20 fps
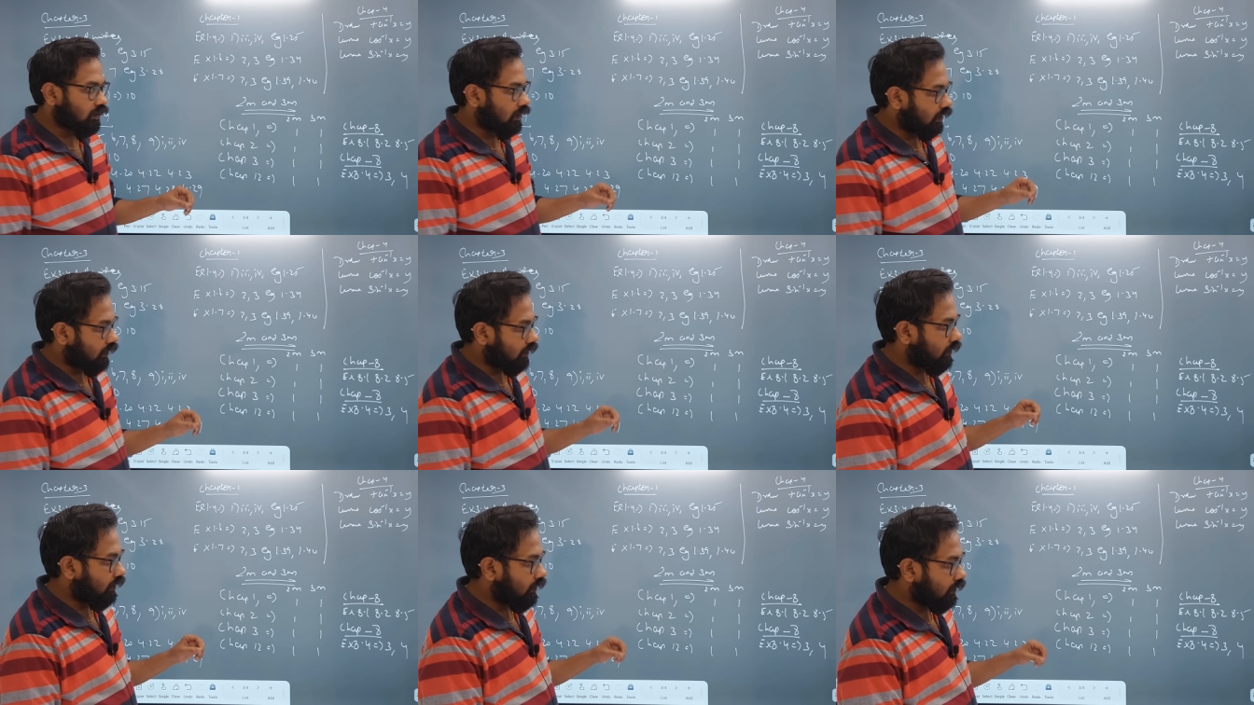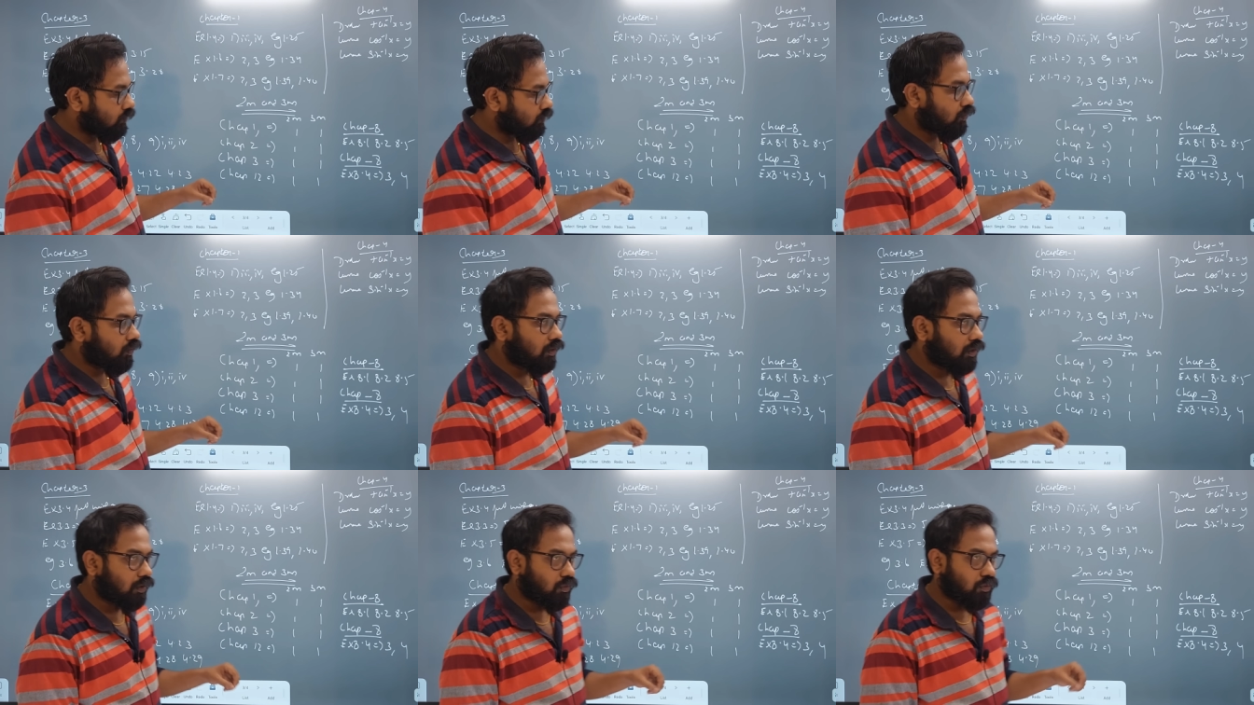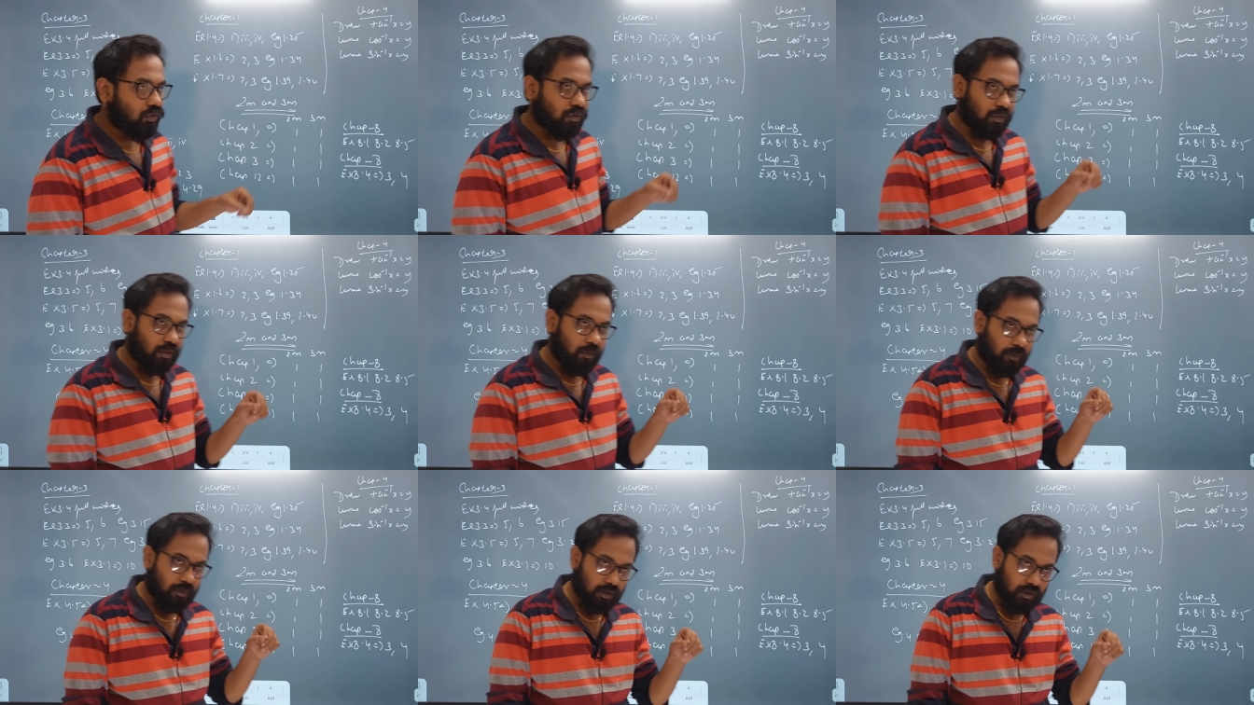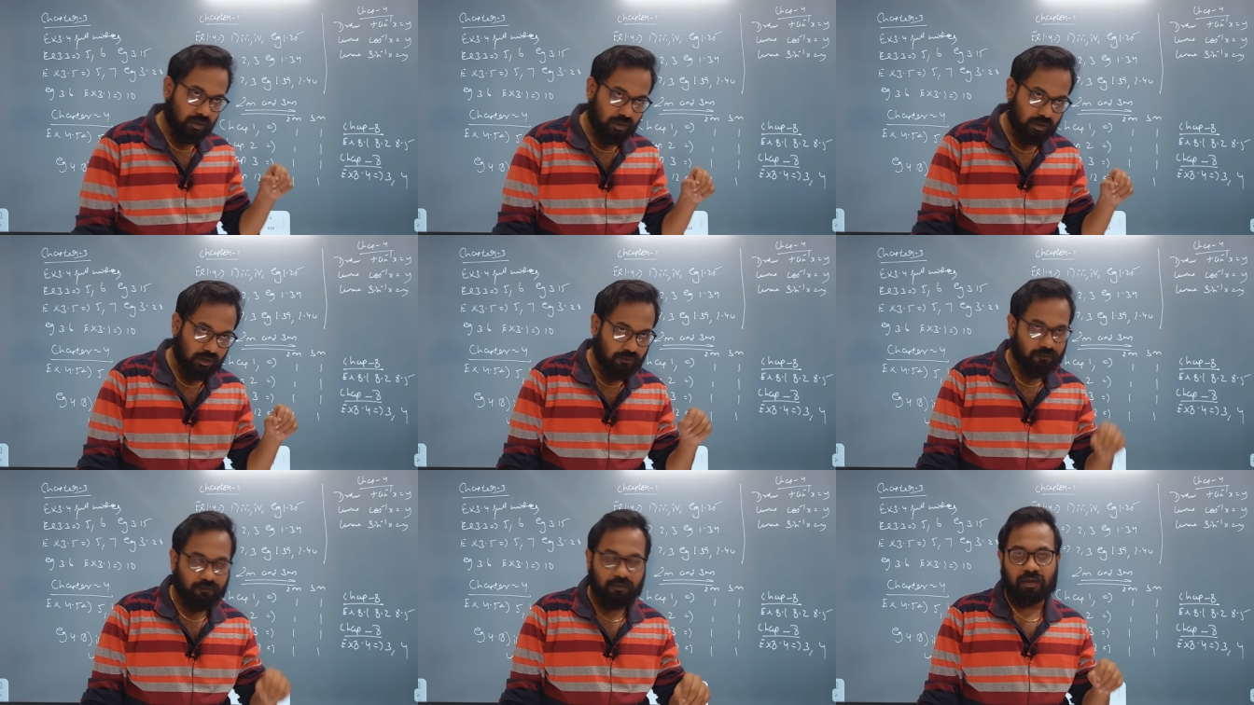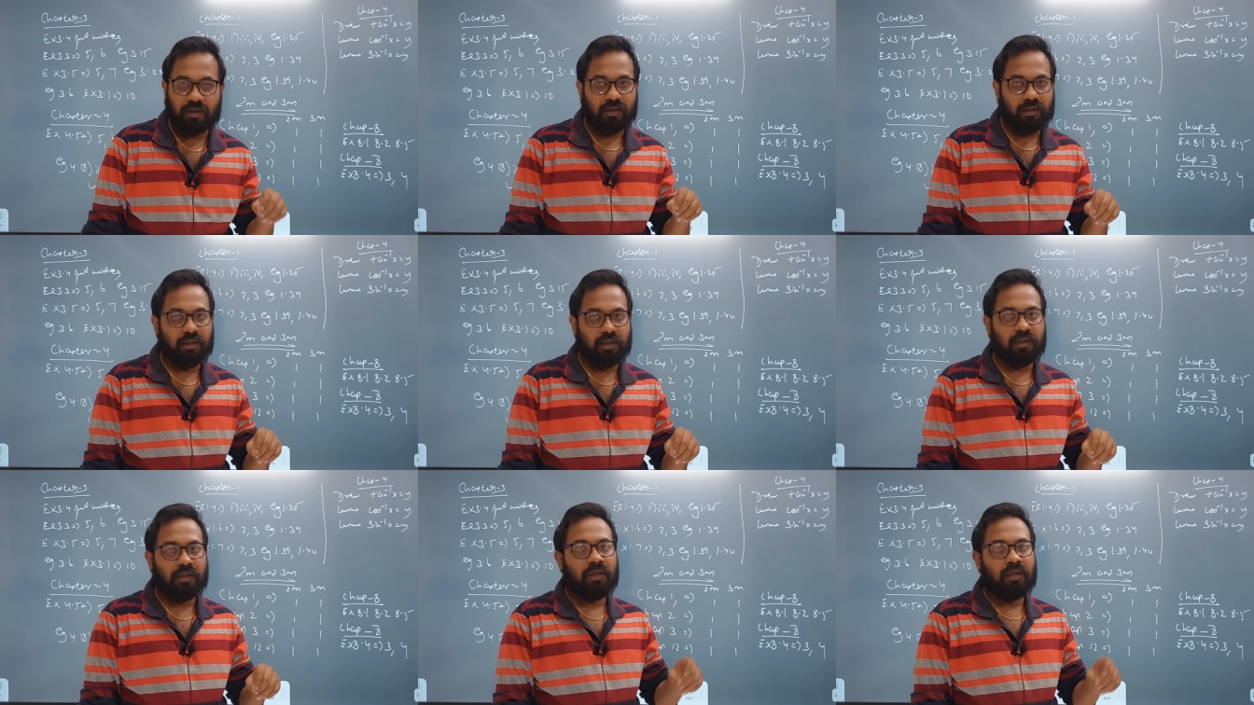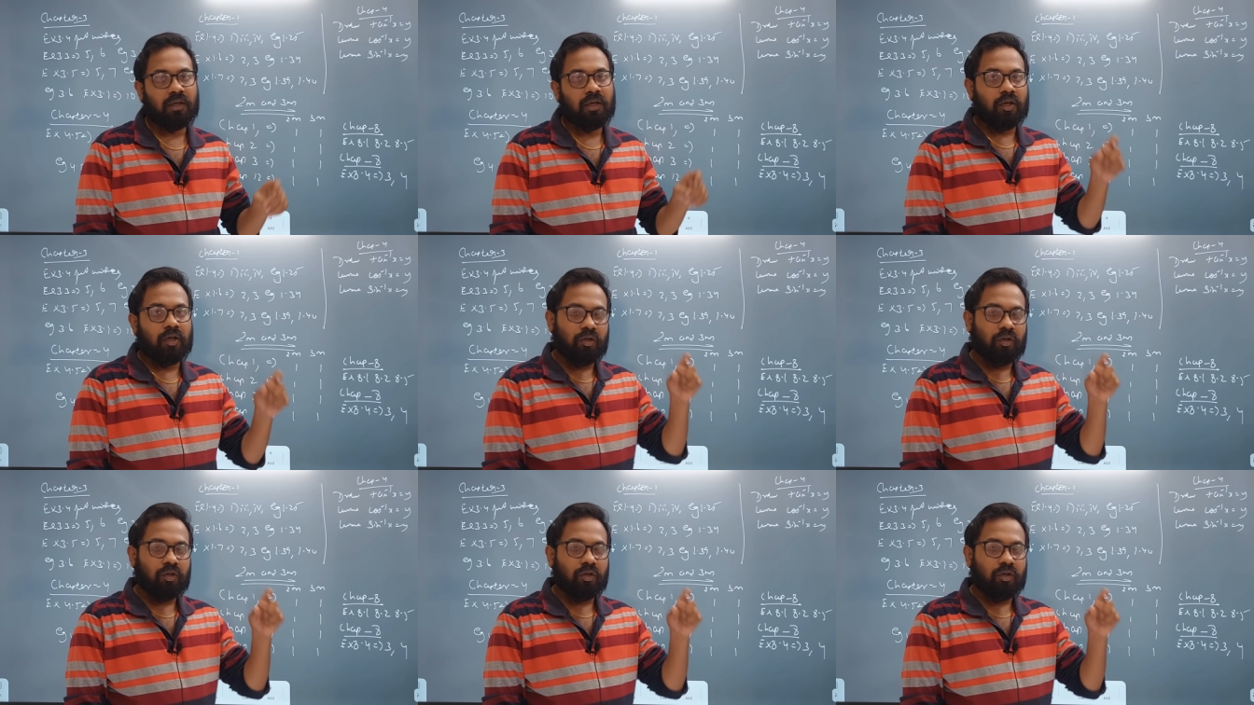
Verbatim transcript: நான் என்ன சொல்கிறேன்னா கொஸ்டின் பேப்பர் டஃப்பாக இருக்காது